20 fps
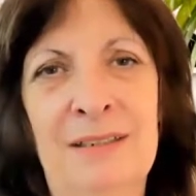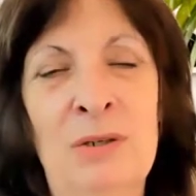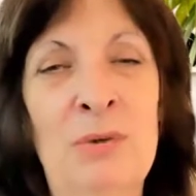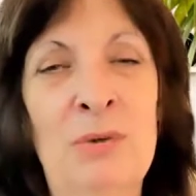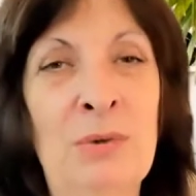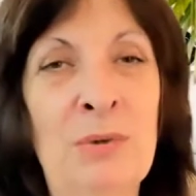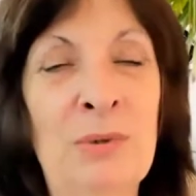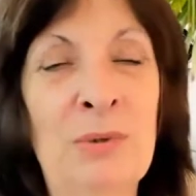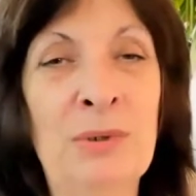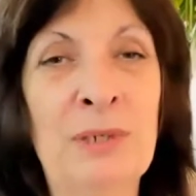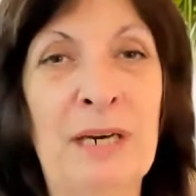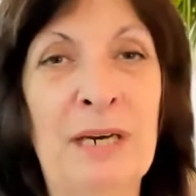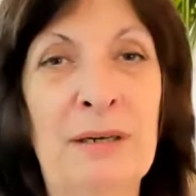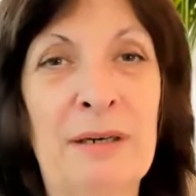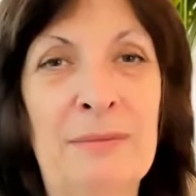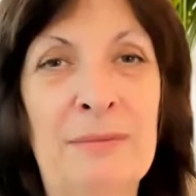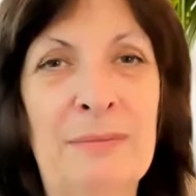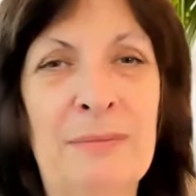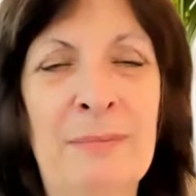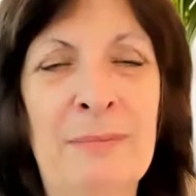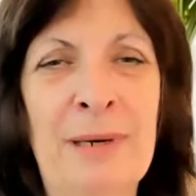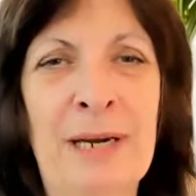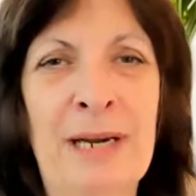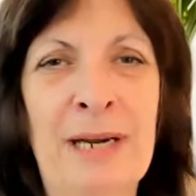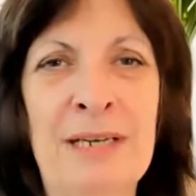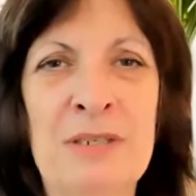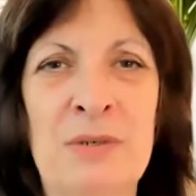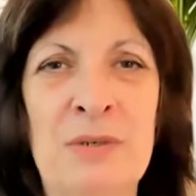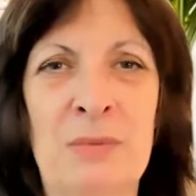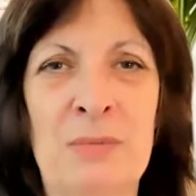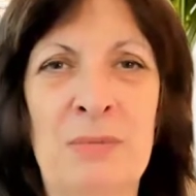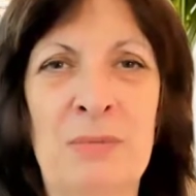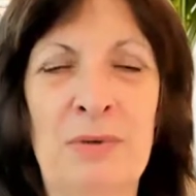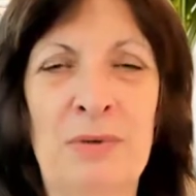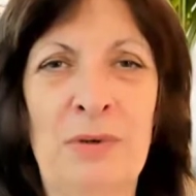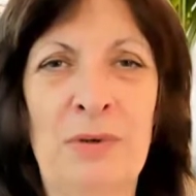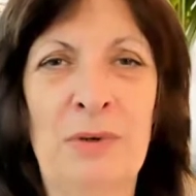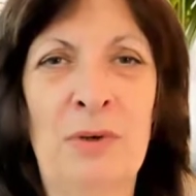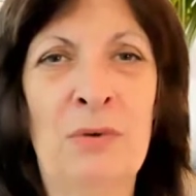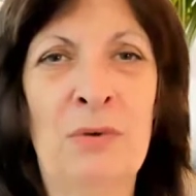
le yoga, par exemple,